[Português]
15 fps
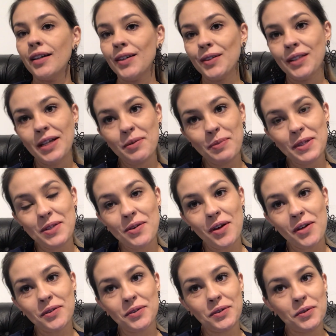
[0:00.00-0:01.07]
Olá
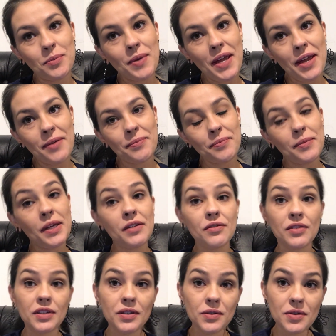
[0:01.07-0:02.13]
pessoal, tudo bem?
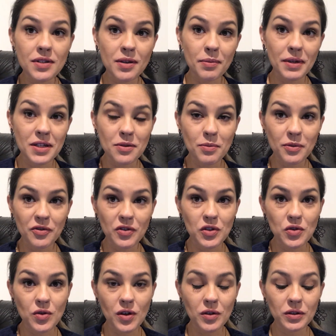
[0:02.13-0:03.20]
Bem-vindos a mais uma
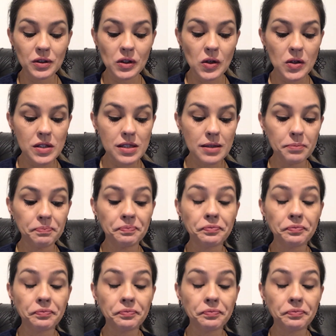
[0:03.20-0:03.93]
videoaula nossa.